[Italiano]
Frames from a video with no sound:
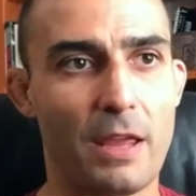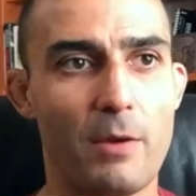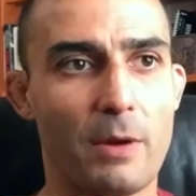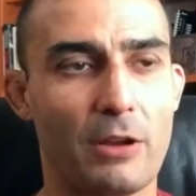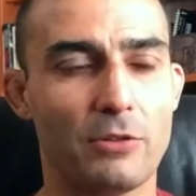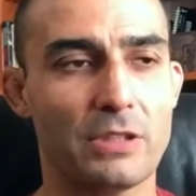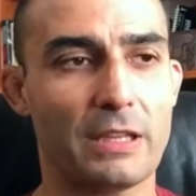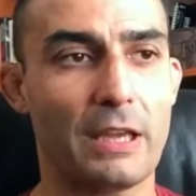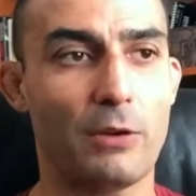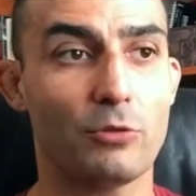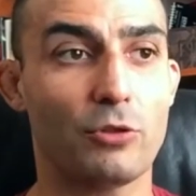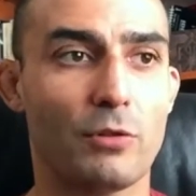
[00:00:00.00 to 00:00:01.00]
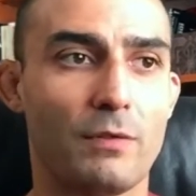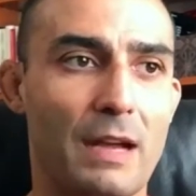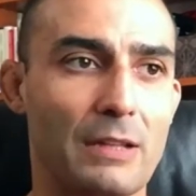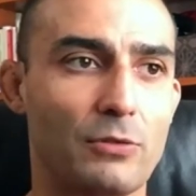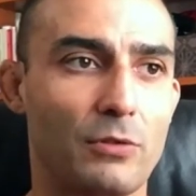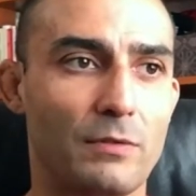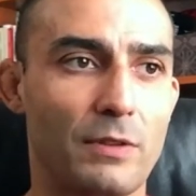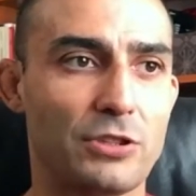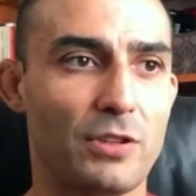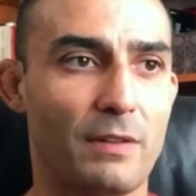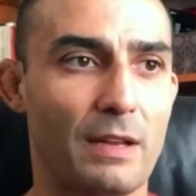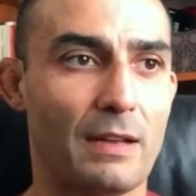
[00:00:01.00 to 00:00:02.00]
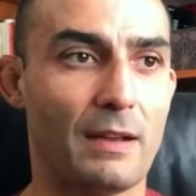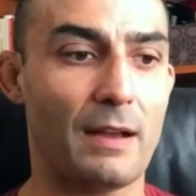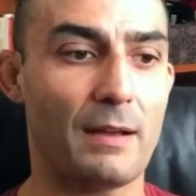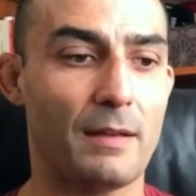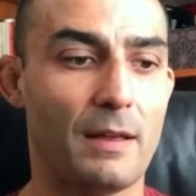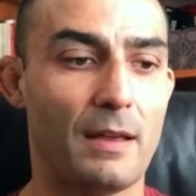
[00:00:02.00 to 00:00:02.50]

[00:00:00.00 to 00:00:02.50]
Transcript: è una cosa che ho trovato invece venga